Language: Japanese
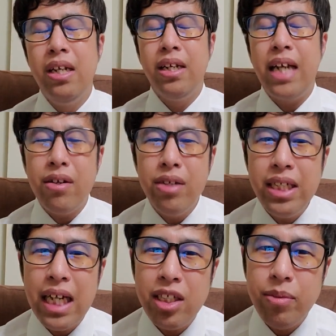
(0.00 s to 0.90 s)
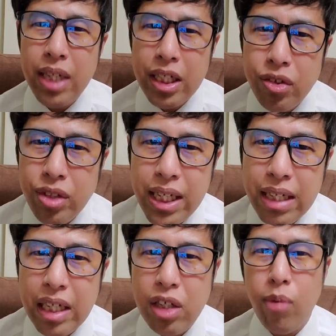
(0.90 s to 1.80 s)
逆にじゃあ自分が充電な
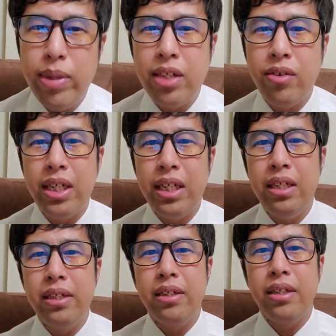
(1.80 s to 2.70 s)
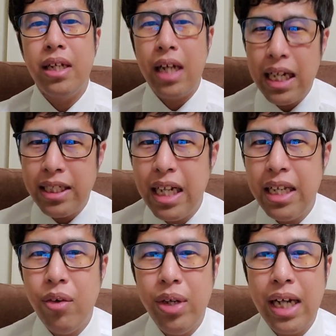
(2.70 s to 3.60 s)
くなって困ったとき、貸してっ
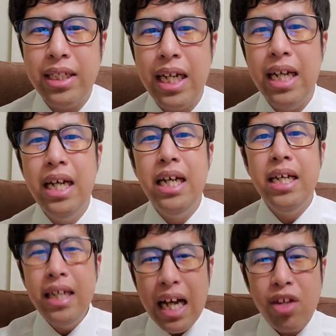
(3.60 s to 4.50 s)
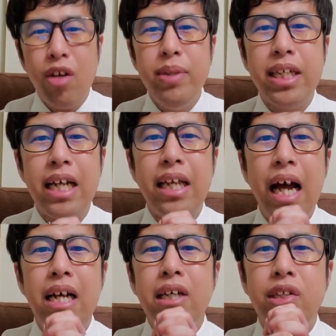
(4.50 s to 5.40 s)
てお願いして、やっと見つかっ
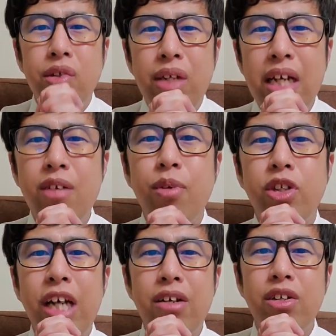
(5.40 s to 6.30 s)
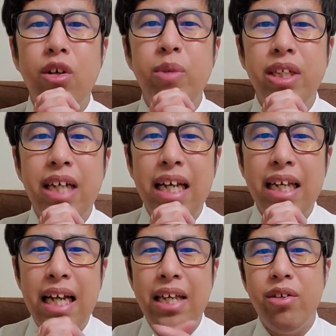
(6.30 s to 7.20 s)
た。充電器持ち歩い人見つかっ
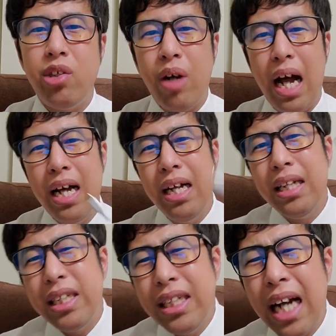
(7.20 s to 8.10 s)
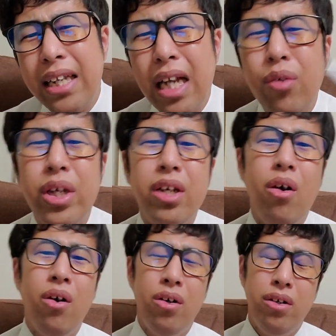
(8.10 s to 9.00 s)
たっていう人が違ったとき
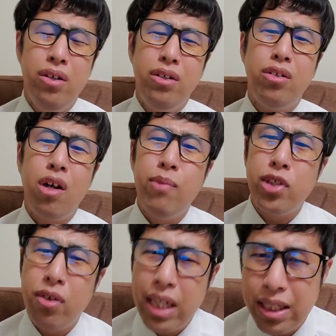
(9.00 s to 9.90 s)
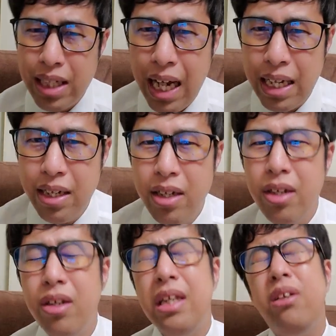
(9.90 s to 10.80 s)
よ。それもそれで辛い。
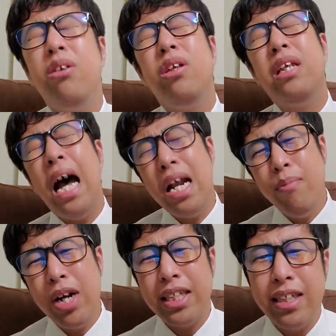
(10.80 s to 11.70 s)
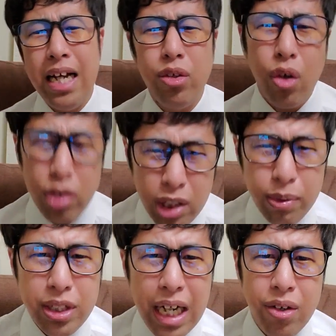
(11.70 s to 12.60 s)
誰もが辛いの。どっち
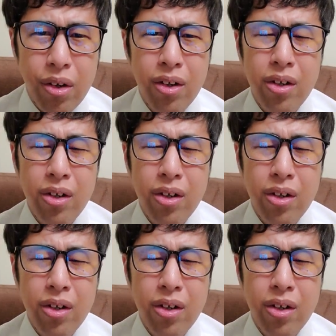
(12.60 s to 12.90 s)
も辛いの。